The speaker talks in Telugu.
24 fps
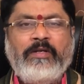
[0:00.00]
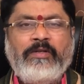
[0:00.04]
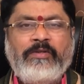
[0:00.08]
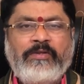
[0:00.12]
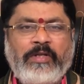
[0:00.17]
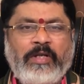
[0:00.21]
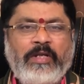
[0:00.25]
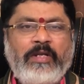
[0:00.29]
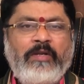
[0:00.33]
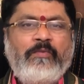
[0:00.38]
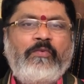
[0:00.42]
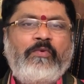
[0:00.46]

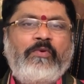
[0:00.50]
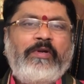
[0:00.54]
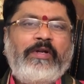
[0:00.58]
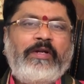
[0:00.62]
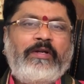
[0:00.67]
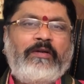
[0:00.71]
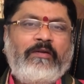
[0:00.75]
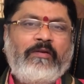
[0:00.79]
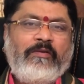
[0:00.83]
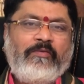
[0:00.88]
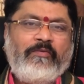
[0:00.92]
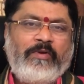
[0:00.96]
శని మూడో
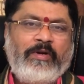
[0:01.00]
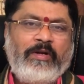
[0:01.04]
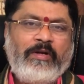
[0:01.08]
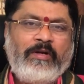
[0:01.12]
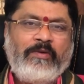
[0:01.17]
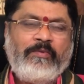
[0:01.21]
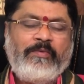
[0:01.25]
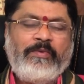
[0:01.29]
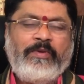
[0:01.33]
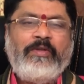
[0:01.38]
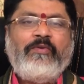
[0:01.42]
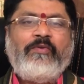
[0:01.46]
ఇంట్లోకి వెళ్ళడం
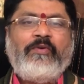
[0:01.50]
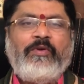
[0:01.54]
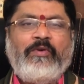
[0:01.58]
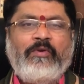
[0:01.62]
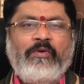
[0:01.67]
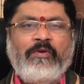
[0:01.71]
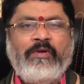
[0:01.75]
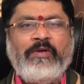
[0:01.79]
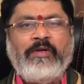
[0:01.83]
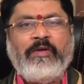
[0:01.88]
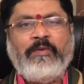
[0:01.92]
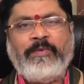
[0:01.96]
అనేది ఒక
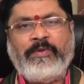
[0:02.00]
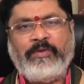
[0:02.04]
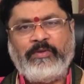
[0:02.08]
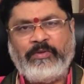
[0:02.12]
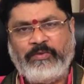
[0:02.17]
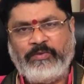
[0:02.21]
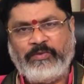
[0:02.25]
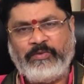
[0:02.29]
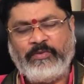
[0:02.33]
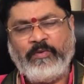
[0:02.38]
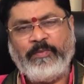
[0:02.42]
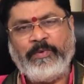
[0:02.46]
యోగంగా మనం
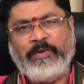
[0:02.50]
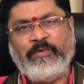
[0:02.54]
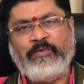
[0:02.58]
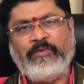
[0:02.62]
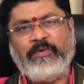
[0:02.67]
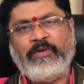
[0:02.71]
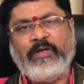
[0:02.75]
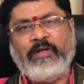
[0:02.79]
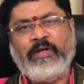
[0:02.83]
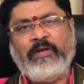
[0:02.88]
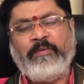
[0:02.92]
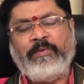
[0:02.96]
దృష్టిలో
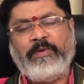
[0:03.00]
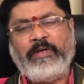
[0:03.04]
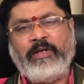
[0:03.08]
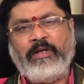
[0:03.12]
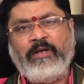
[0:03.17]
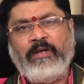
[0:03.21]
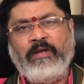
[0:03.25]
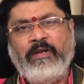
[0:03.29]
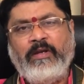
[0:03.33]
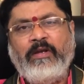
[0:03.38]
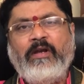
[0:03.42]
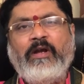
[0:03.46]
పెట్టుకుంటాం కాబట్టి
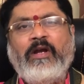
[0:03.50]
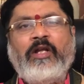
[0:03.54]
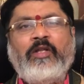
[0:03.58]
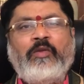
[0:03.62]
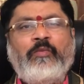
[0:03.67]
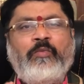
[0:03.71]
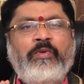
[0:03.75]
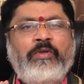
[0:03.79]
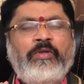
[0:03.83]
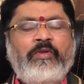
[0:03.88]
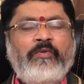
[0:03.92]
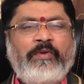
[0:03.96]

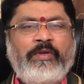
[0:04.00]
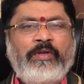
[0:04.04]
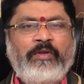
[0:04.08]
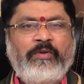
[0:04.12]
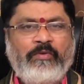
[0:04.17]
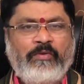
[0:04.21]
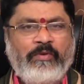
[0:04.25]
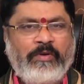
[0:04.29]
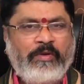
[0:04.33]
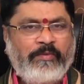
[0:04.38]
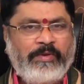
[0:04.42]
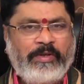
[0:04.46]
అద్భుతమైన
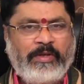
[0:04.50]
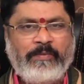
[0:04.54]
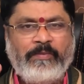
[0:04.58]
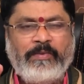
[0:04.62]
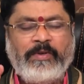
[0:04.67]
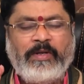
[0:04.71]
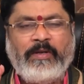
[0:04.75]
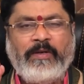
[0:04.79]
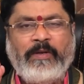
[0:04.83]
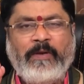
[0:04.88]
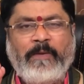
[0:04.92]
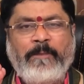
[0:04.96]
యోగం అంటాం
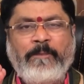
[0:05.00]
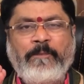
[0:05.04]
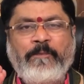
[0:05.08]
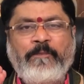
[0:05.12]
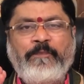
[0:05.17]
అక్కడ